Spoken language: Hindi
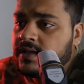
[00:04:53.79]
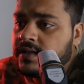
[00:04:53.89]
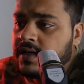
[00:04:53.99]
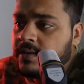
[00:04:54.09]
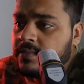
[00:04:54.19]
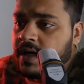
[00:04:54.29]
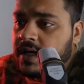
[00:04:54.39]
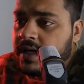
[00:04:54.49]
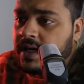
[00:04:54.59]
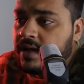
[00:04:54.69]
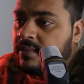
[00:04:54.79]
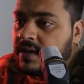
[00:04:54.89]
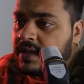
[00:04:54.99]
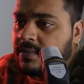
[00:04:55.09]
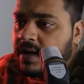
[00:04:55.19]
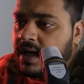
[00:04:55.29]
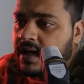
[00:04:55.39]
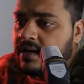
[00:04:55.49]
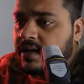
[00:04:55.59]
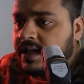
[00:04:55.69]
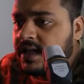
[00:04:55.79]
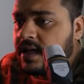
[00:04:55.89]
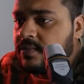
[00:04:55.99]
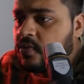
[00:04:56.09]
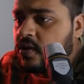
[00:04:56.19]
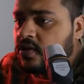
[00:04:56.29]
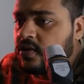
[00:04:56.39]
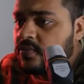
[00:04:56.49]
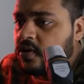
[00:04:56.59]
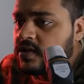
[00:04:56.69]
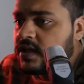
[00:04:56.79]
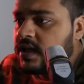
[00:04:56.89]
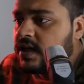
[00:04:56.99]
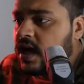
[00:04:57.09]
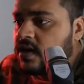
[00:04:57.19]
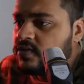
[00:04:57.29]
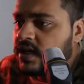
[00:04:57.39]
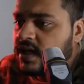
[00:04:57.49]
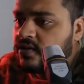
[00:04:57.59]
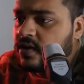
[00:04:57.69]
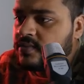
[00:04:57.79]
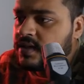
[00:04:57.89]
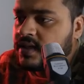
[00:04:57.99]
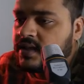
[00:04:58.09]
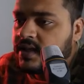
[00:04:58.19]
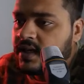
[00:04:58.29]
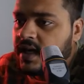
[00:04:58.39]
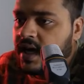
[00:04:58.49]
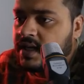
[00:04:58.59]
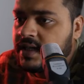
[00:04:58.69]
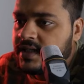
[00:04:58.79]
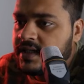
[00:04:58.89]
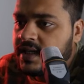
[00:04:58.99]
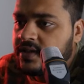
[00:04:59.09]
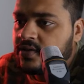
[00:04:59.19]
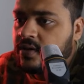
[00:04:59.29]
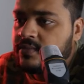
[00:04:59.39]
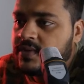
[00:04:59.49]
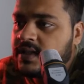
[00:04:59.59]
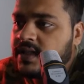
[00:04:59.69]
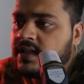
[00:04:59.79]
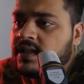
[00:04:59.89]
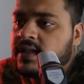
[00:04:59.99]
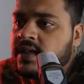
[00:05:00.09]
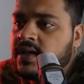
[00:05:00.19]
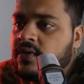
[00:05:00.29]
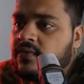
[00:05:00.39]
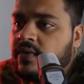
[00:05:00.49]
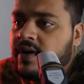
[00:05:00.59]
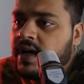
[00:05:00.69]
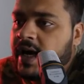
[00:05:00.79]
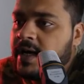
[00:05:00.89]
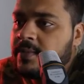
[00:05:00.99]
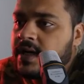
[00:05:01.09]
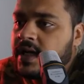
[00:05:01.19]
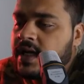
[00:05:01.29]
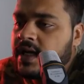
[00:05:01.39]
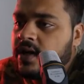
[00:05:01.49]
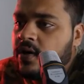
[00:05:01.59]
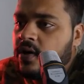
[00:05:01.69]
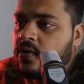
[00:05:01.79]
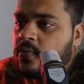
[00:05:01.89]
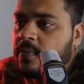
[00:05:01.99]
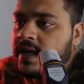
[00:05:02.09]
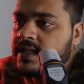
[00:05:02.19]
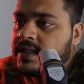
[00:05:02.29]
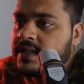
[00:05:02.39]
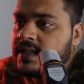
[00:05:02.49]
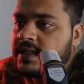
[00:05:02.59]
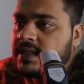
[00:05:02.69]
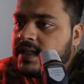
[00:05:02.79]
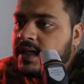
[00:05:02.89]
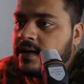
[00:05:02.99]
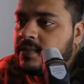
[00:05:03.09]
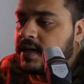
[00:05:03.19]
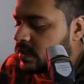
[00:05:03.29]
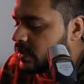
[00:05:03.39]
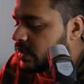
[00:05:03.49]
इसे हम करेंगे मतलब अगर लीनियर पे होगा तो ये बहुत ज़्यादा डार्क हो जाएगा तो हम इसे इतना डार्क नहीं चाहते तो हम इसे विविड लाइट पे रखेंगे और ओपेसिटी इसकी हम कर